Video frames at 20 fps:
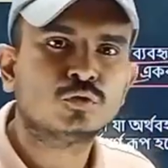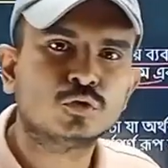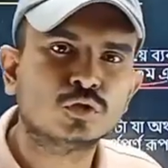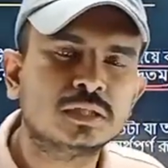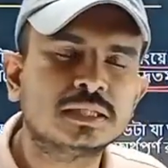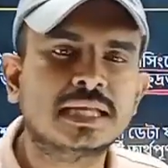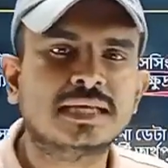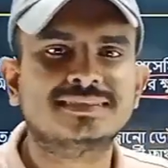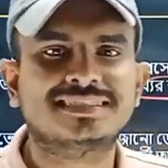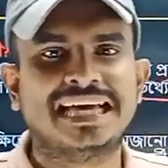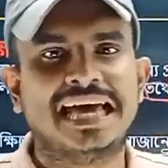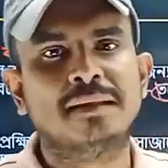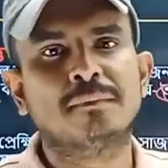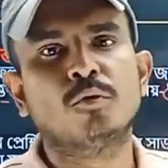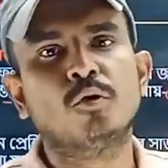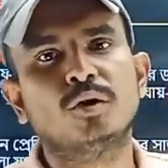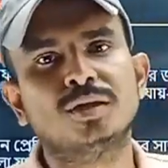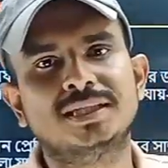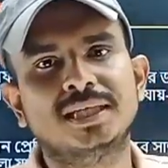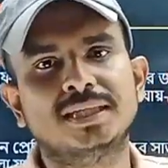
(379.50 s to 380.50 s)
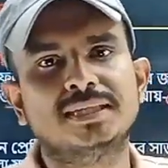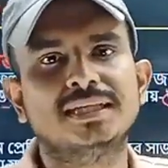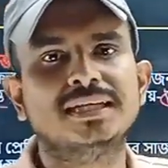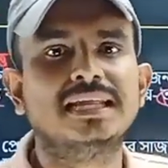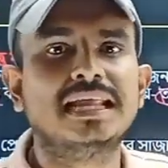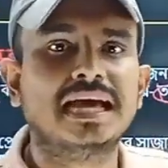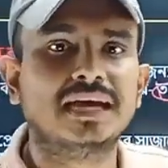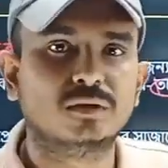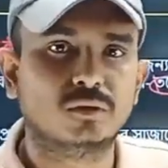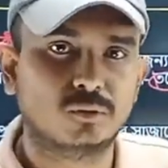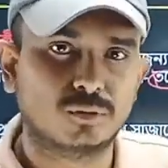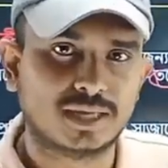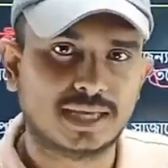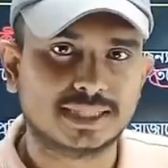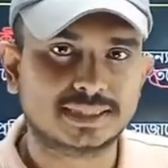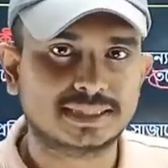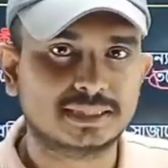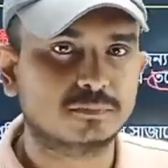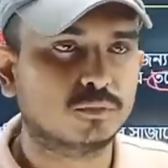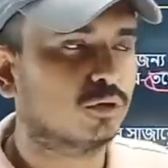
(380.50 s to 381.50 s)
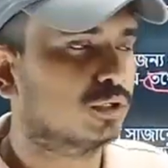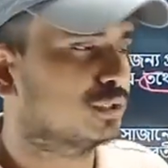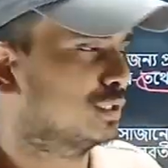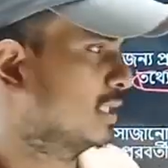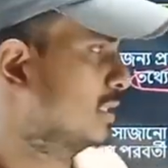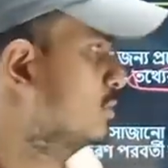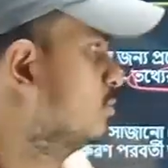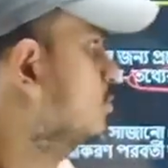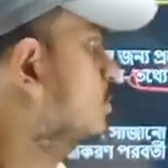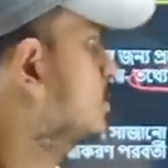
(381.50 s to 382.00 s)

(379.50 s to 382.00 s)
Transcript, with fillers: যদি না স্যার বউয়ের সাথে রাগ করে আসে বউয়ের সাথে